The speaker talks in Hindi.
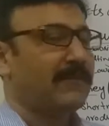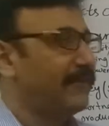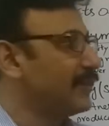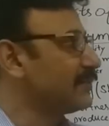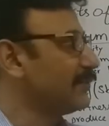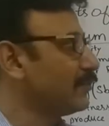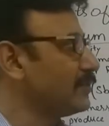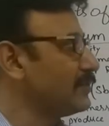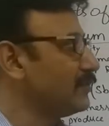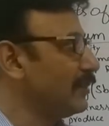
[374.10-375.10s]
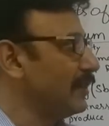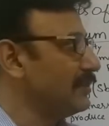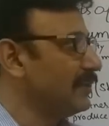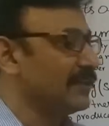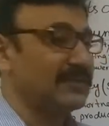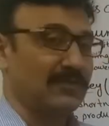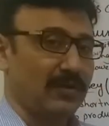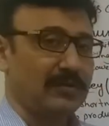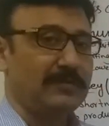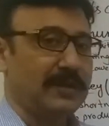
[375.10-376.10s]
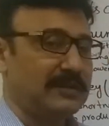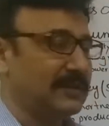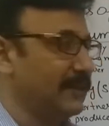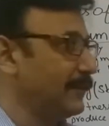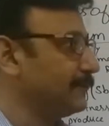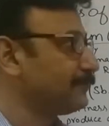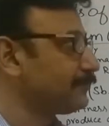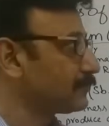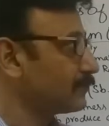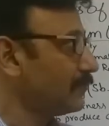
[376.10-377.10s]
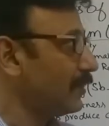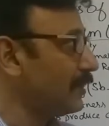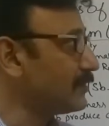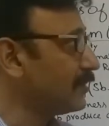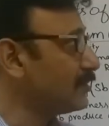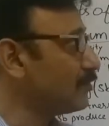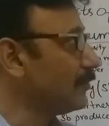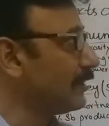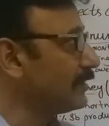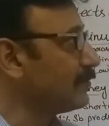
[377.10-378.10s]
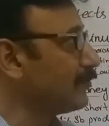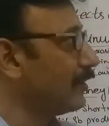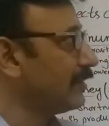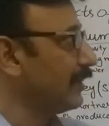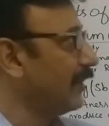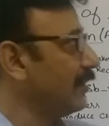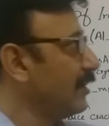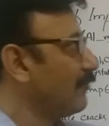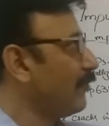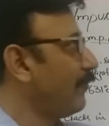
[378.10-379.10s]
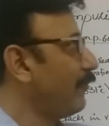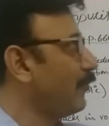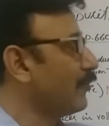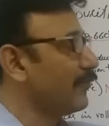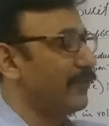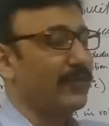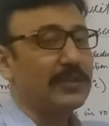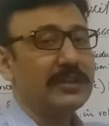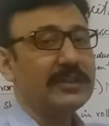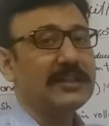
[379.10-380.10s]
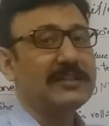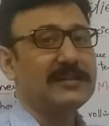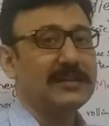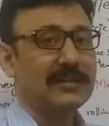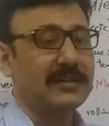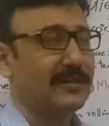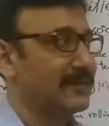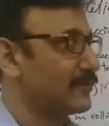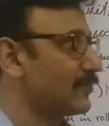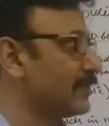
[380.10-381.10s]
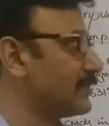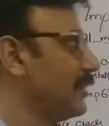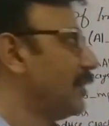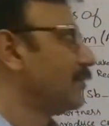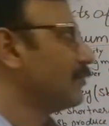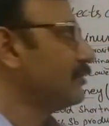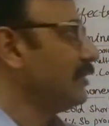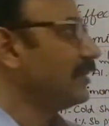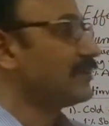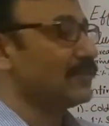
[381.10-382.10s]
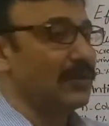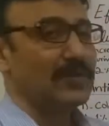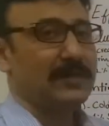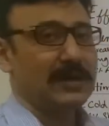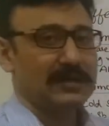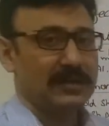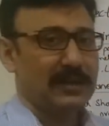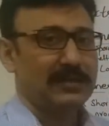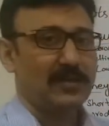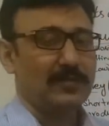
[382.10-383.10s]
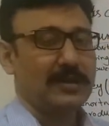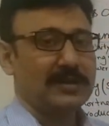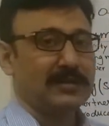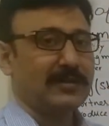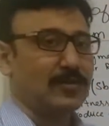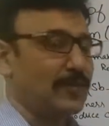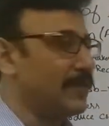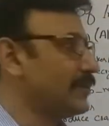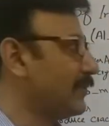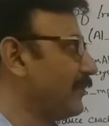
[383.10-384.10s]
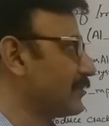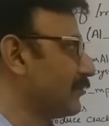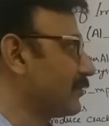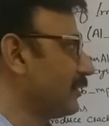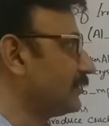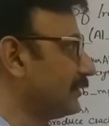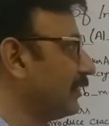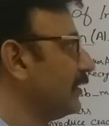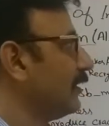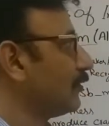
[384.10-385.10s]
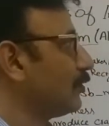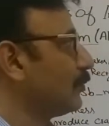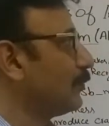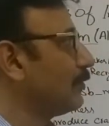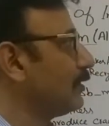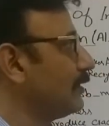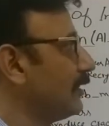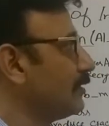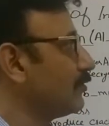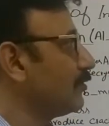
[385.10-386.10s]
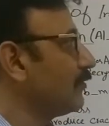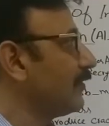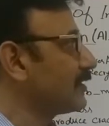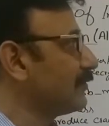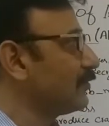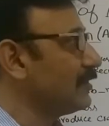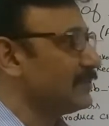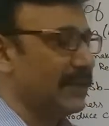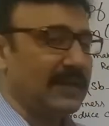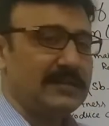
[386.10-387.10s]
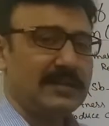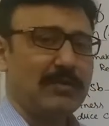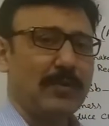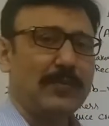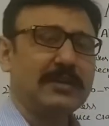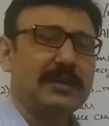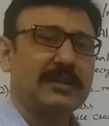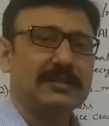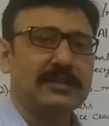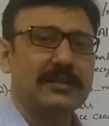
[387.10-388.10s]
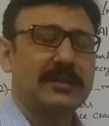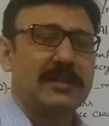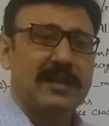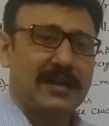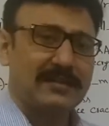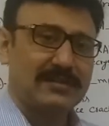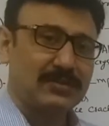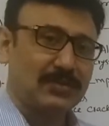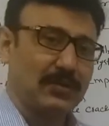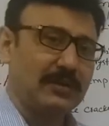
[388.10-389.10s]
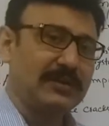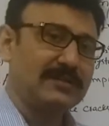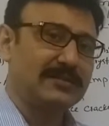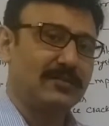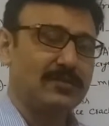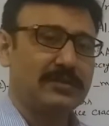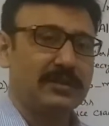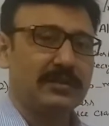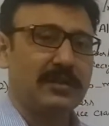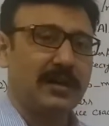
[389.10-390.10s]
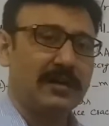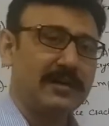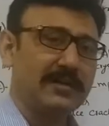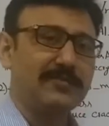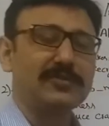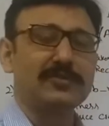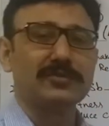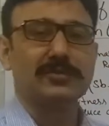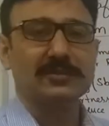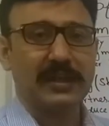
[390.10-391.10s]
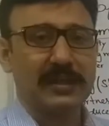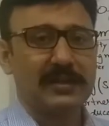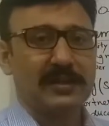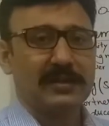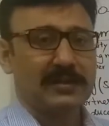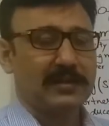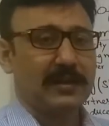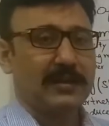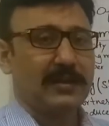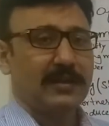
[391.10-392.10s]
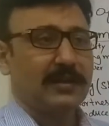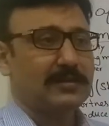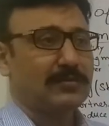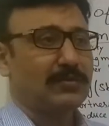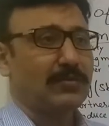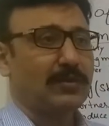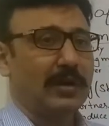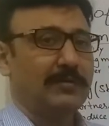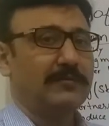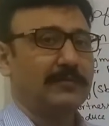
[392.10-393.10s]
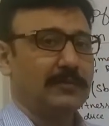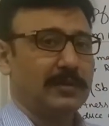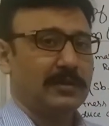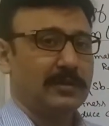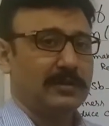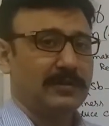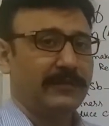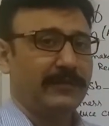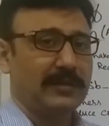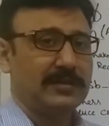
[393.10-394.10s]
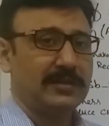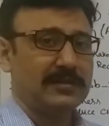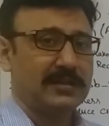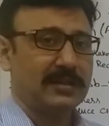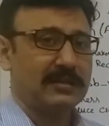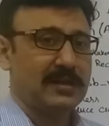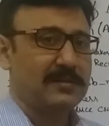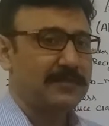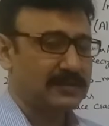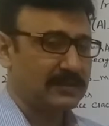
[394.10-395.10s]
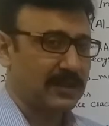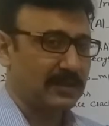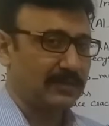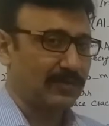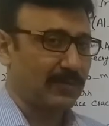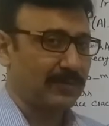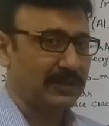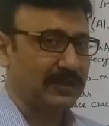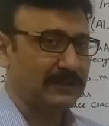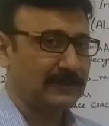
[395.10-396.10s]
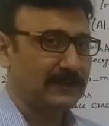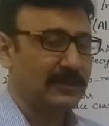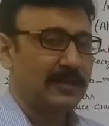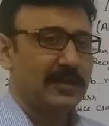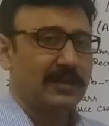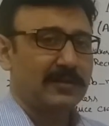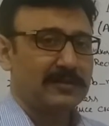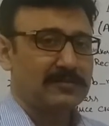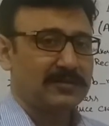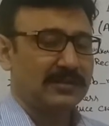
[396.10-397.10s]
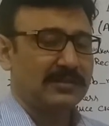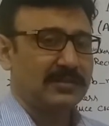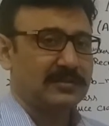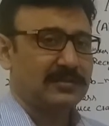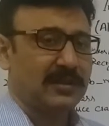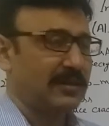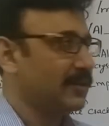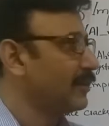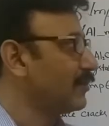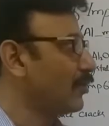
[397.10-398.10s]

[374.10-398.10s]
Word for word: फास्फोरस जो है ये एक नॉन मेटल है इसका जो मेल्टिंग पॉइंट है वो 440 डिग्री सेंटीग्रेड है स्टूडेंट्स तो ये एक नॉन मेटल है नॉन मेटल के ग्रुप में ये फास्फोरस आता है तो ये जो फास्फोरस है ये कॉपर के अंदर एज अ सॉलिड सोल्यूशन ऑलरेडी मौजूद होता है ठीक है इसको हम डिफरेंट uh, इसके अंदर एलिमेंट्स डाल के कॉपर के अंदर रिड्यूसिंग एजेंट्स डाल के